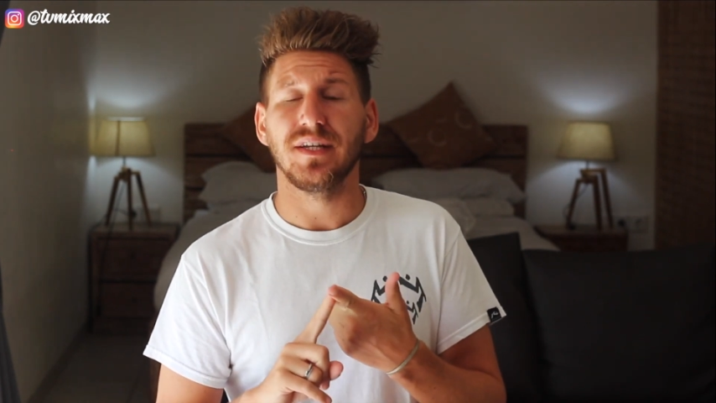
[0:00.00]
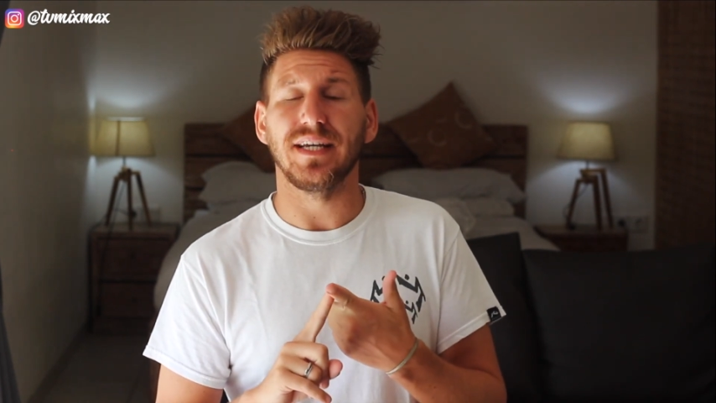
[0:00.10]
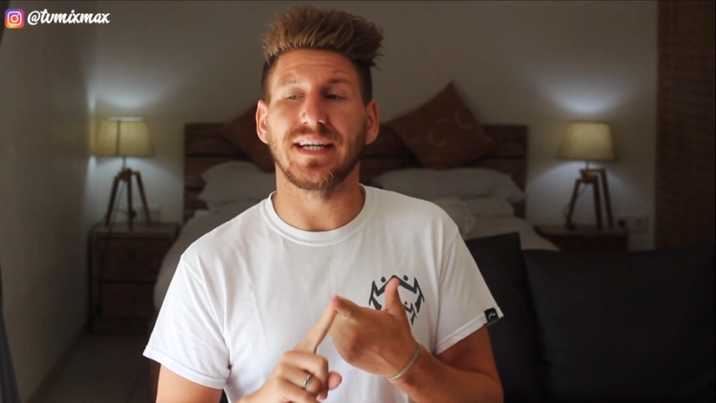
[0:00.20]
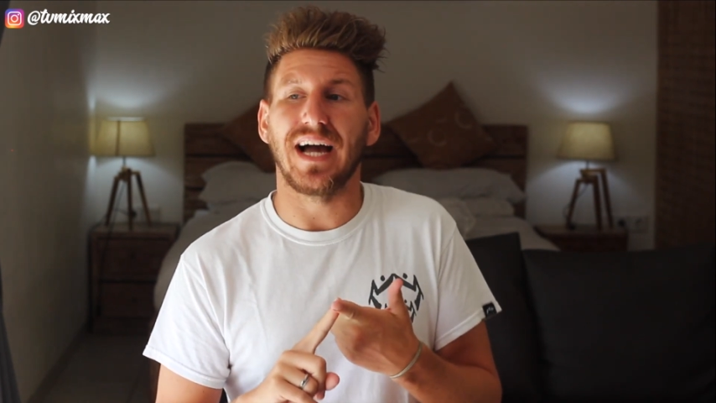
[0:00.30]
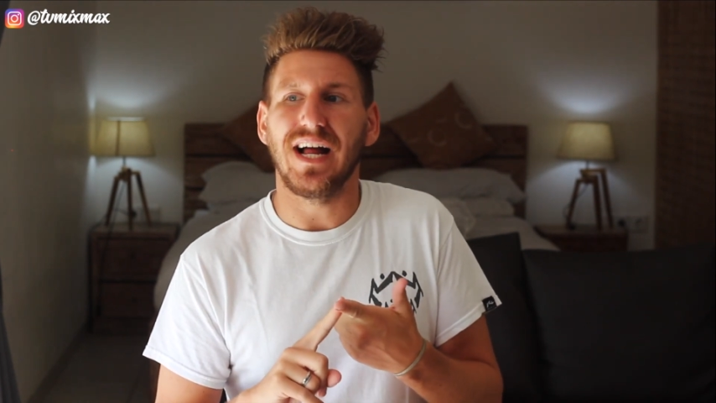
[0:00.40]

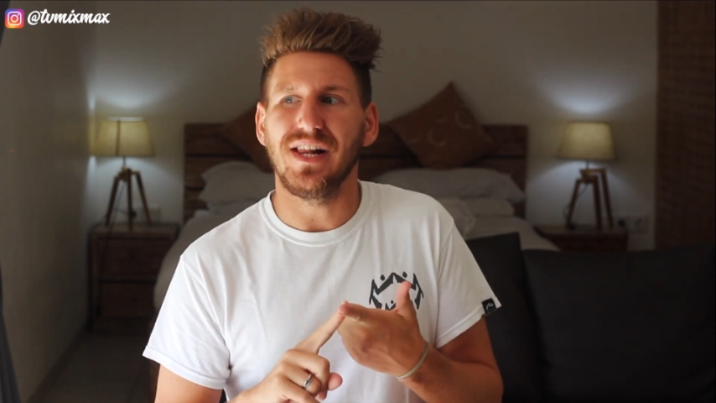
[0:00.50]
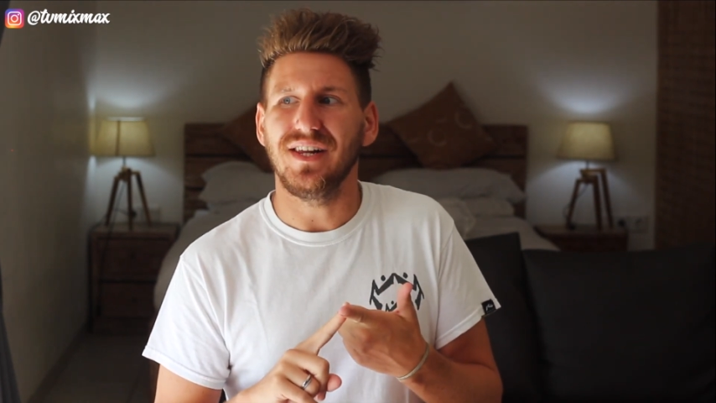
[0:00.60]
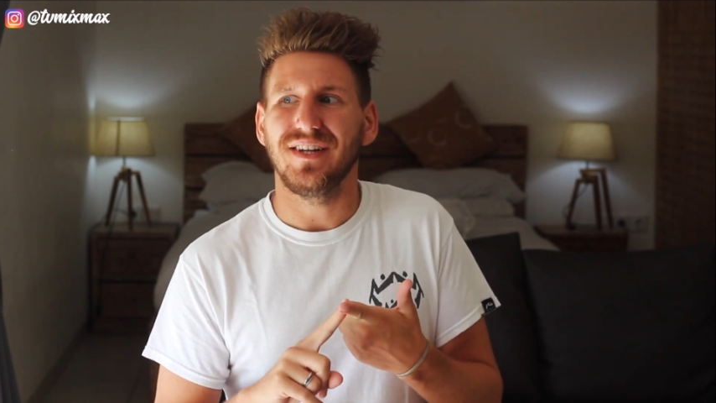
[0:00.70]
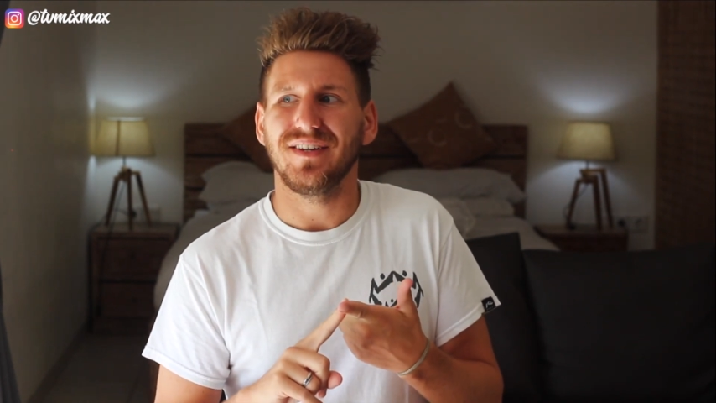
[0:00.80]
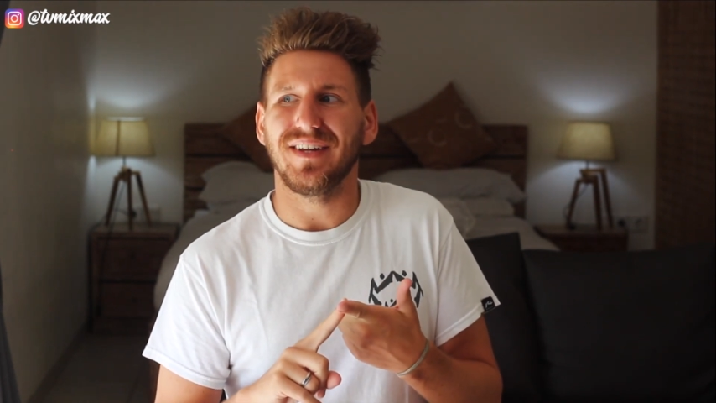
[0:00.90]
egal
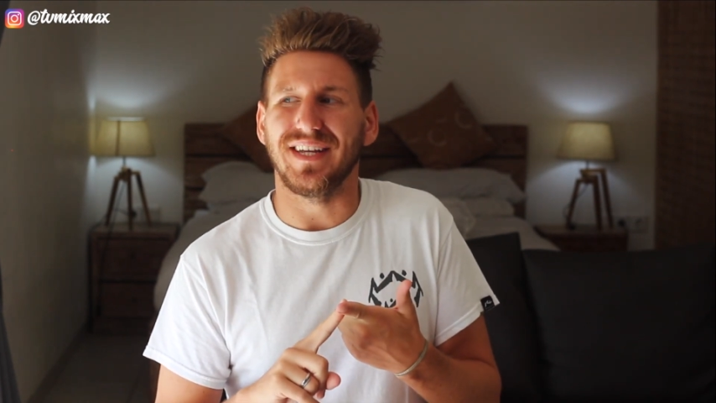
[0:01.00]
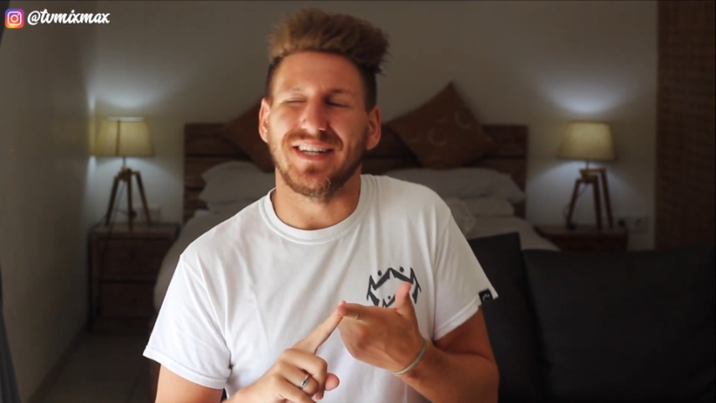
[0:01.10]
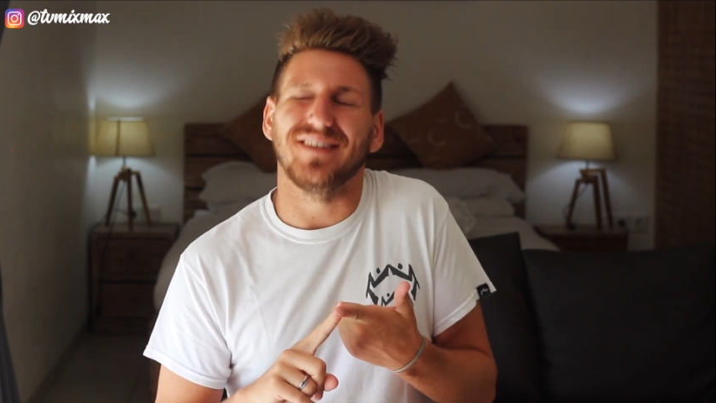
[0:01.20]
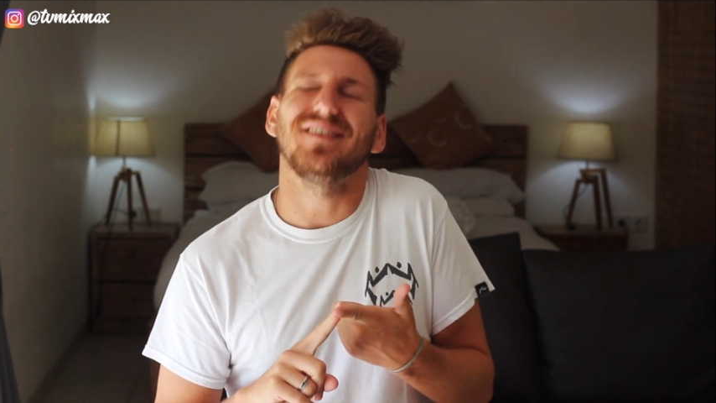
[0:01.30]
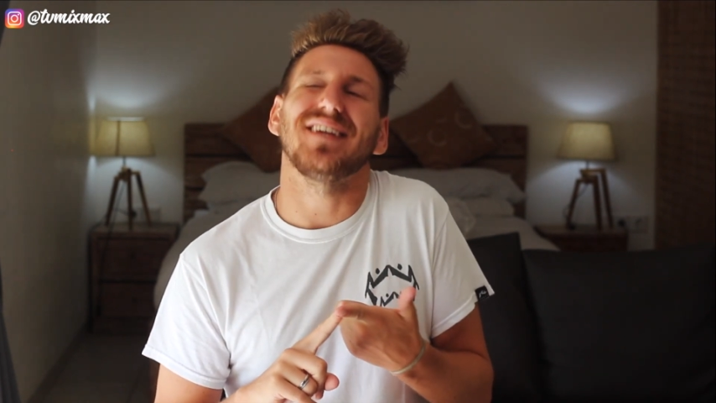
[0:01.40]

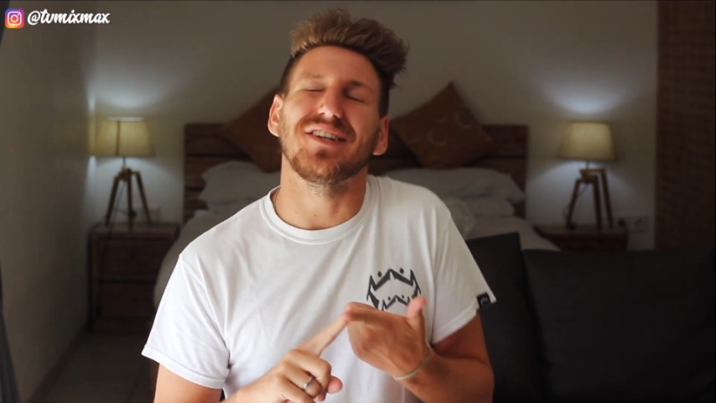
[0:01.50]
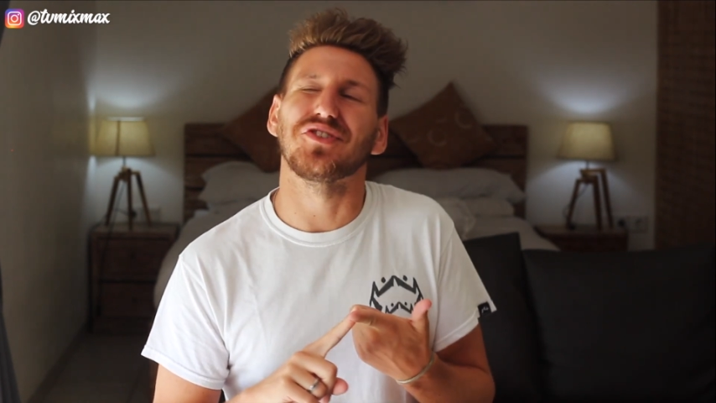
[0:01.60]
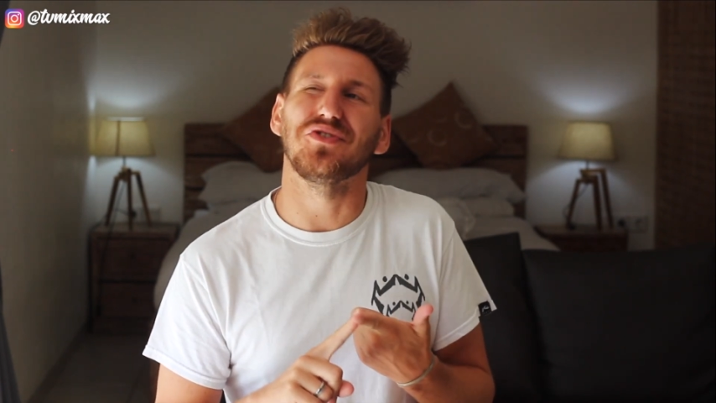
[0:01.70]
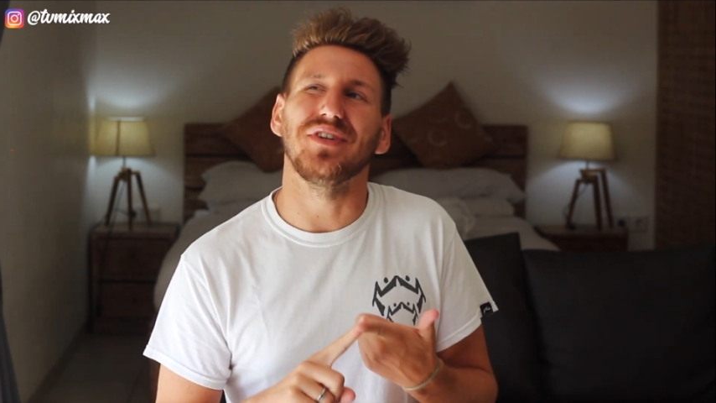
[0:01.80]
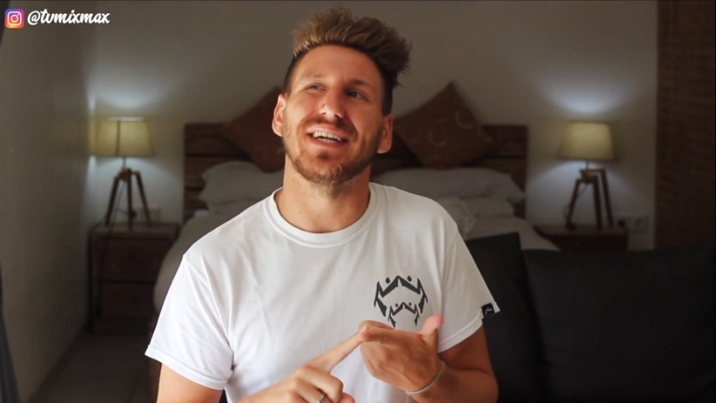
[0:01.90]
ich, das ist ja das Schöne,